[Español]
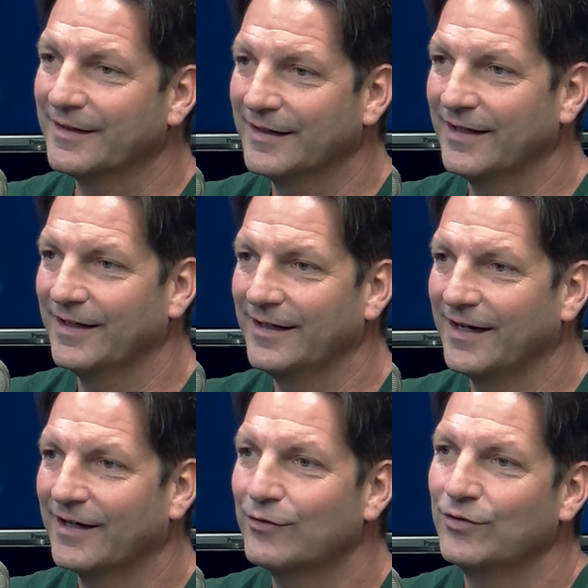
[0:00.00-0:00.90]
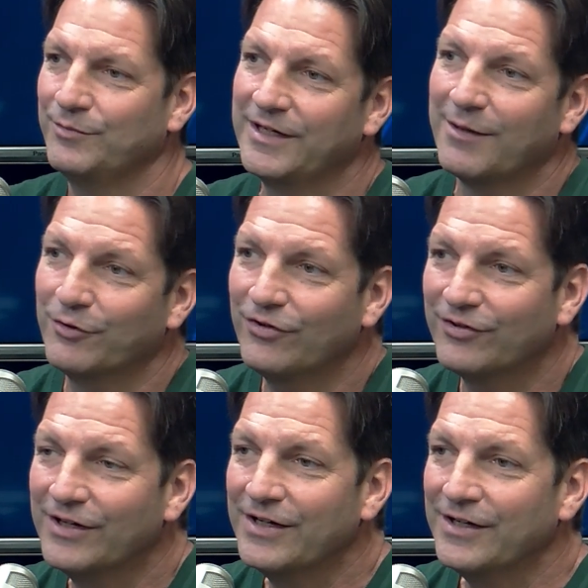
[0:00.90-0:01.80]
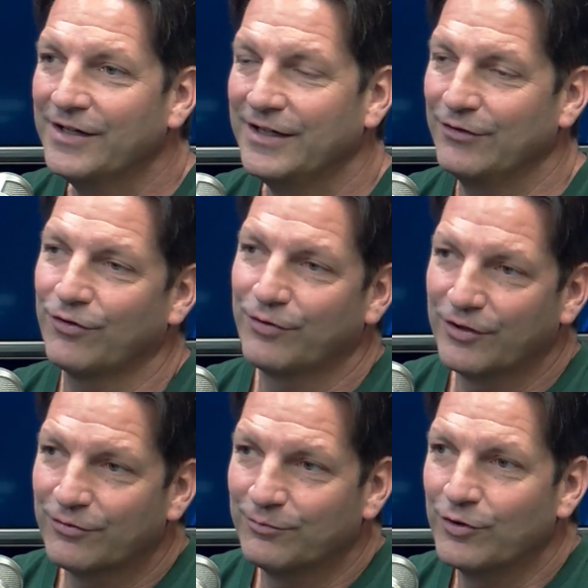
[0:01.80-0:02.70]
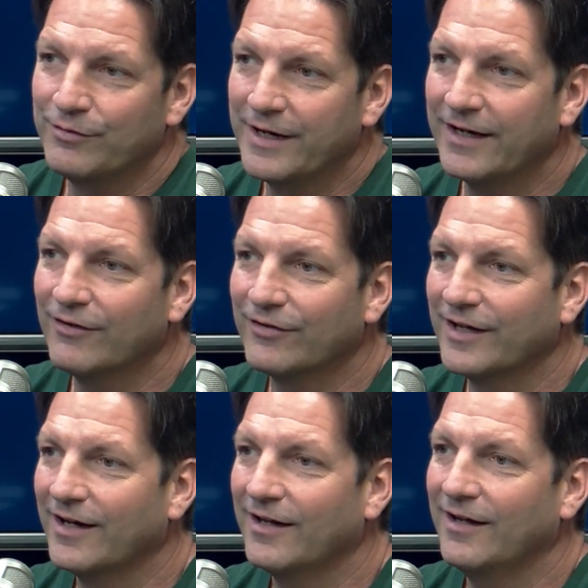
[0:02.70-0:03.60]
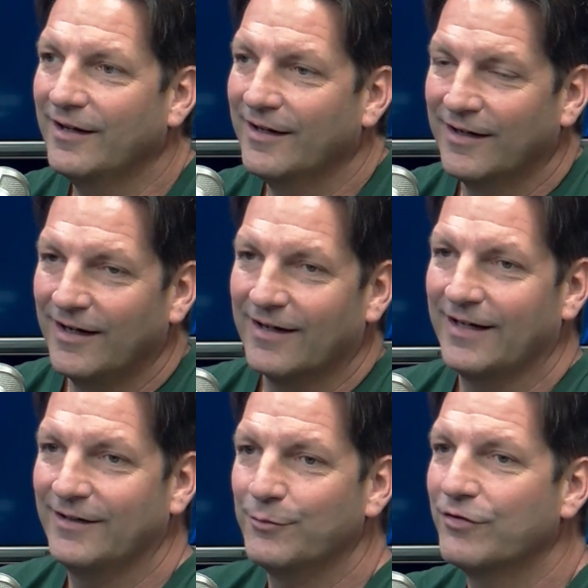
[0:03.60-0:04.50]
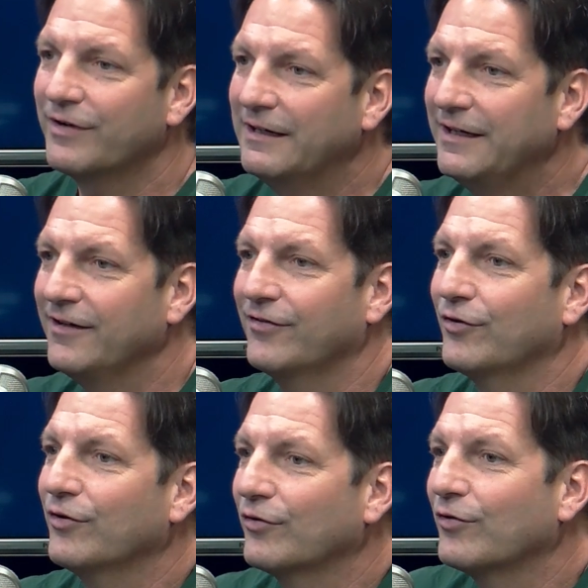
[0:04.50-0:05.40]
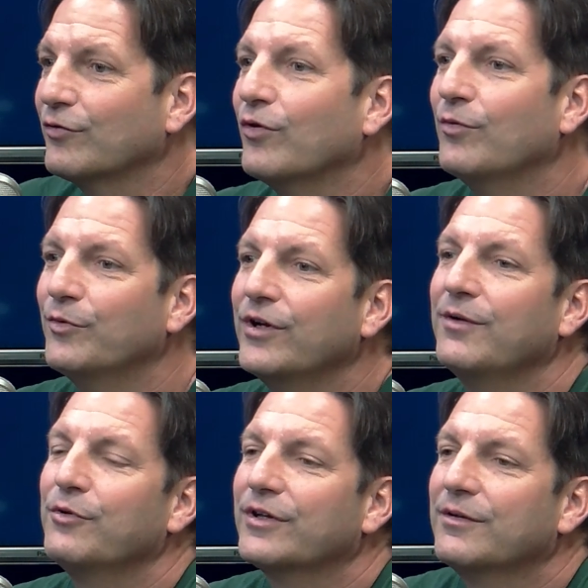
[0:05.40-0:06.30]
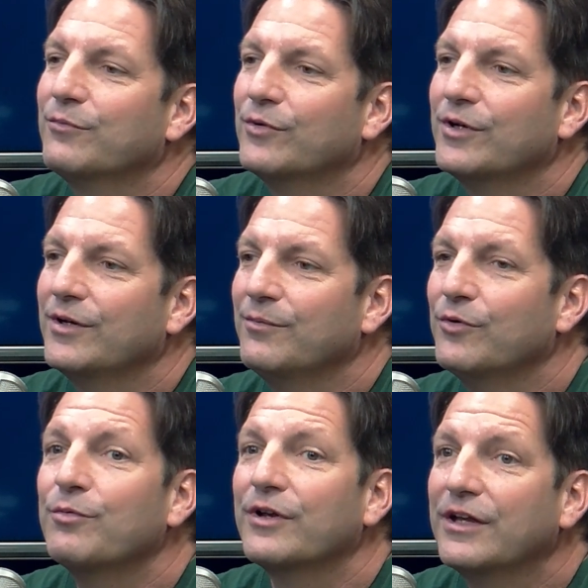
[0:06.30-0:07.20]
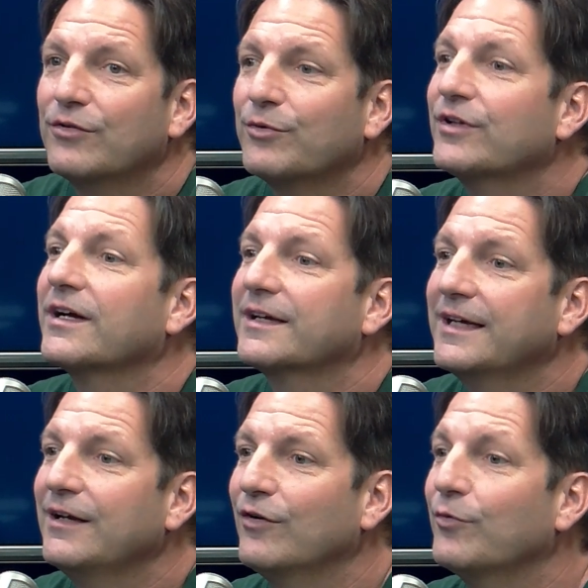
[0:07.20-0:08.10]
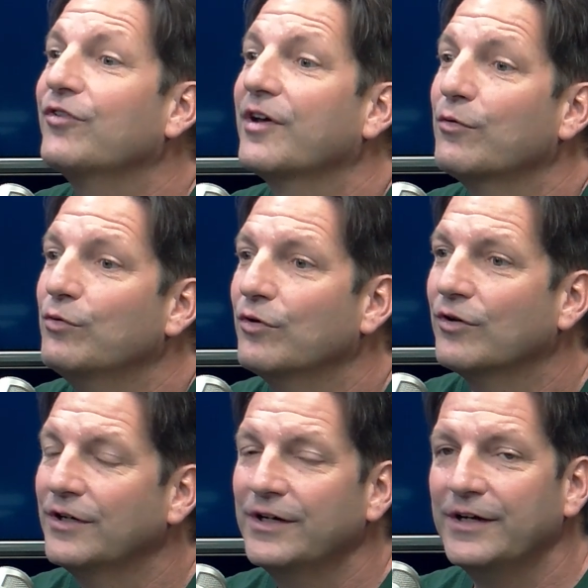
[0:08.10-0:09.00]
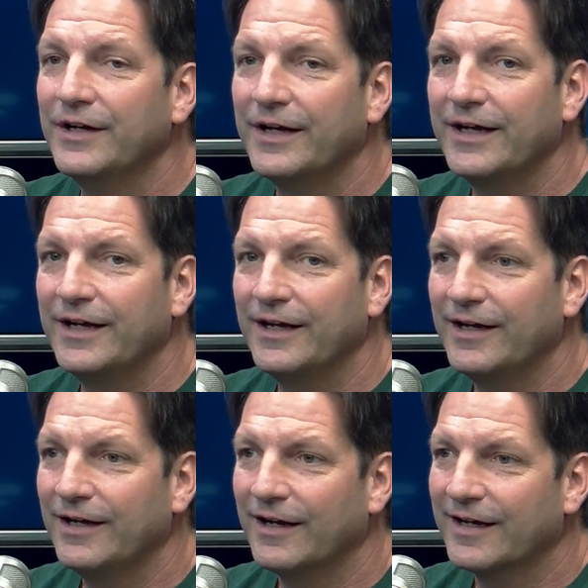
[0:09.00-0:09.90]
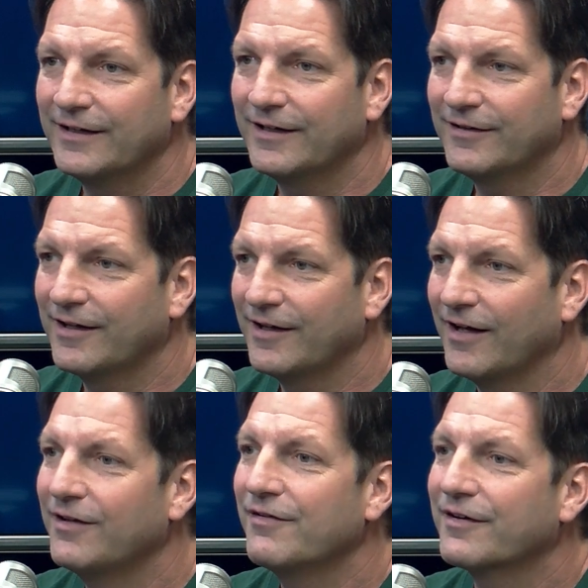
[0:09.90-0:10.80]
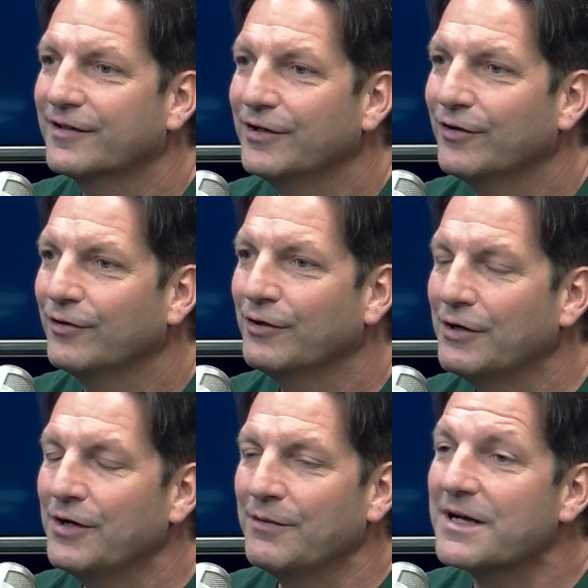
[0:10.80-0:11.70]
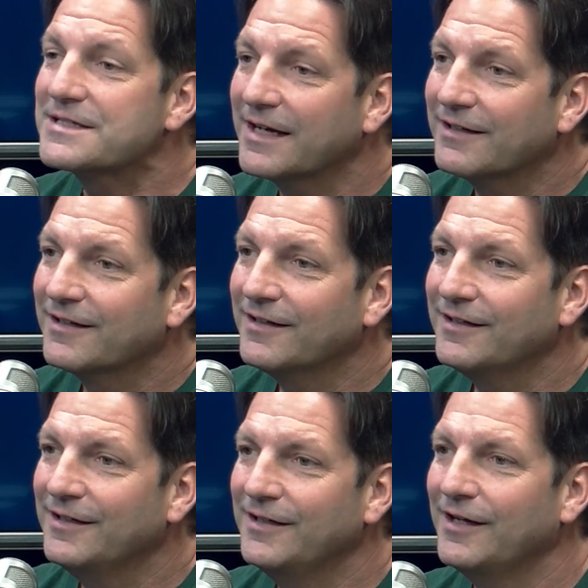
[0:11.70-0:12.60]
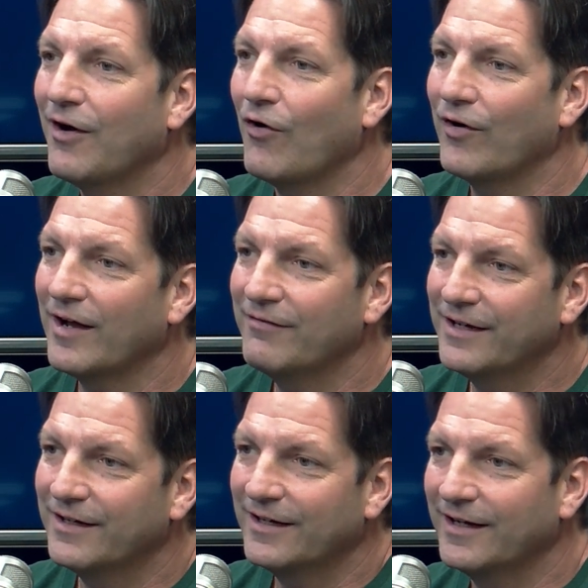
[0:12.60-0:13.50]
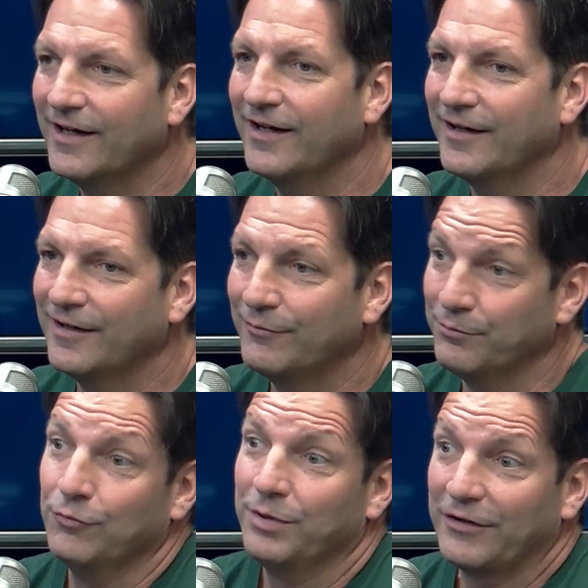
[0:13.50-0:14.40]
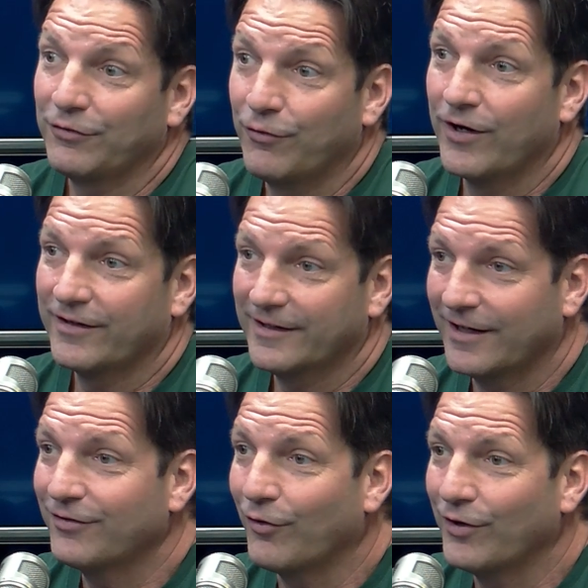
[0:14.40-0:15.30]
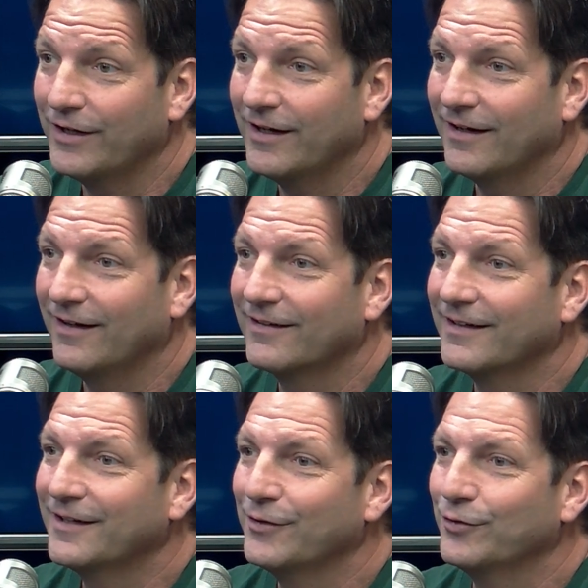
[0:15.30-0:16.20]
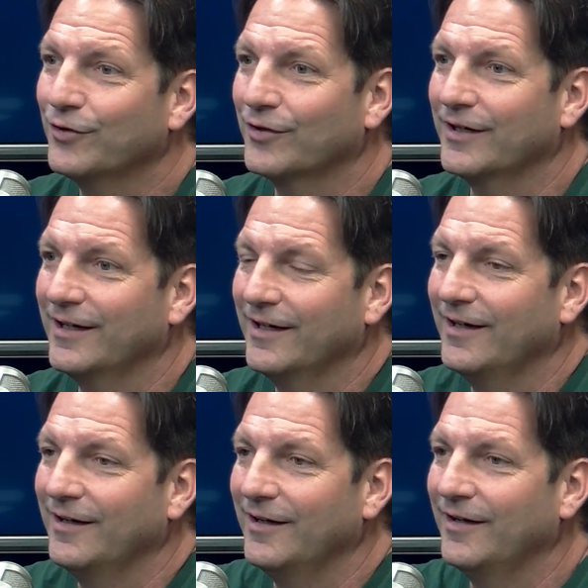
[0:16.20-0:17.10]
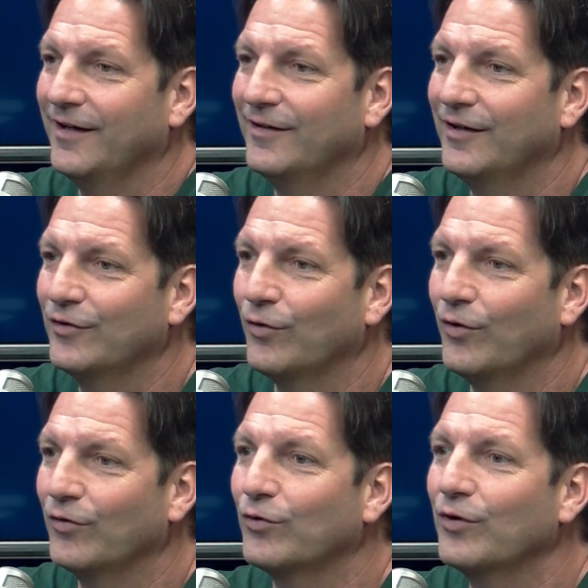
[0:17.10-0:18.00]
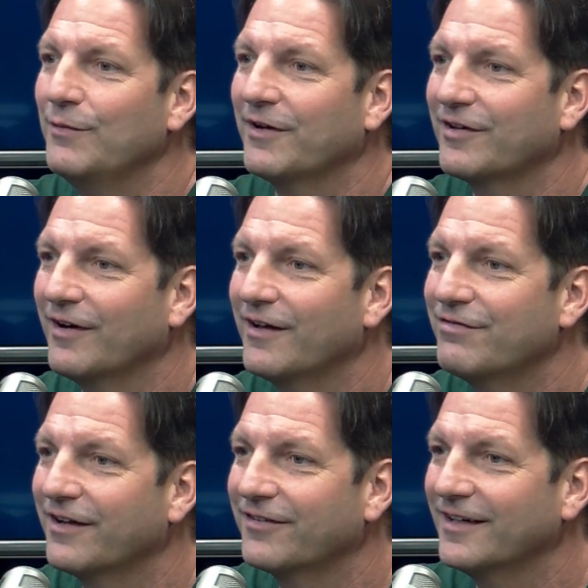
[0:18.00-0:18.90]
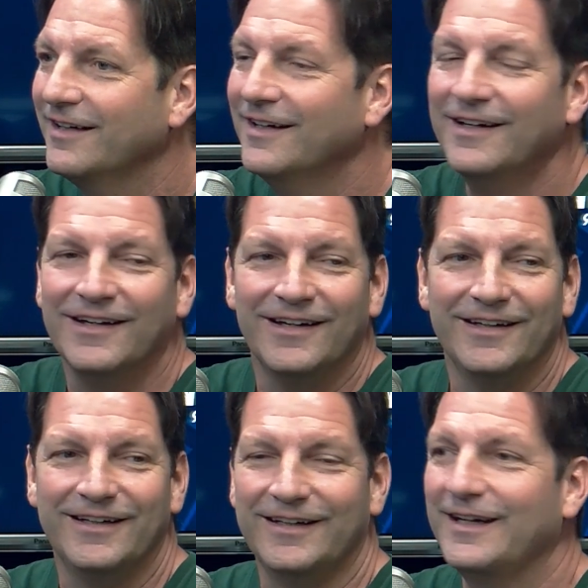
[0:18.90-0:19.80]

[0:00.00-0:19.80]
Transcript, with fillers: que ya culminamos y nos fue muy bien, o sea, eh, la gente muy feliz, todo, todo muy, muy, muy, muy bonito, muy tranquilo, muy seguro. Eh, la gente se ha divertido bastante y ahora viene un plato fuerte que es hoy, el 31, que todo, todo Lima se va de fiesta y, y,